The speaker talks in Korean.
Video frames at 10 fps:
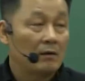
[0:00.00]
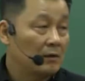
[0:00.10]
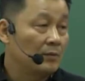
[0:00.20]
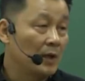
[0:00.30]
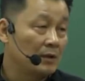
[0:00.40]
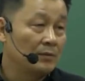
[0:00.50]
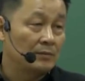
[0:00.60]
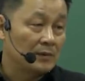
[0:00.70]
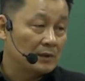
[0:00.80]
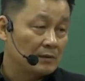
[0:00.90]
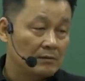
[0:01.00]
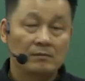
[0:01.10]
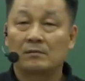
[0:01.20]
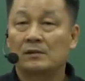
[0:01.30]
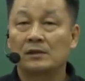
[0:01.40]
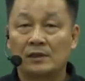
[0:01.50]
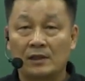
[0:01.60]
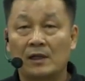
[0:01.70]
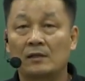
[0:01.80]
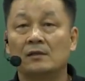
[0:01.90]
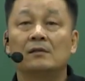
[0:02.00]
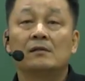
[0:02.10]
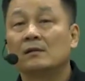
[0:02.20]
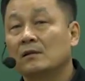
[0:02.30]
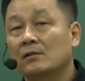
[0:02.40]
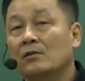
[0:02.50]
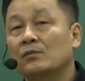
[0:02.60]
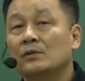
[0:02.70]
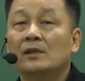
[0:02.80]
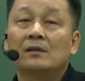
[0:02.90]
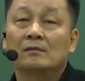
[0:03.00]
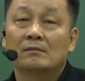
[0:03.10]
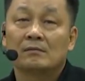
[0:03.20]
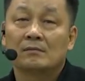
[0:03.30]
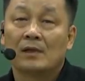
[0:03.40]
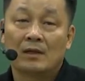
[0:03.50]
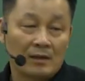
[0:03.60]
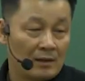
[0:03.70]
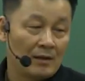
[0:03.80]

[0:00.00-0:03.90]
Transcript: 그만큼 그 기간을 여러분이 예,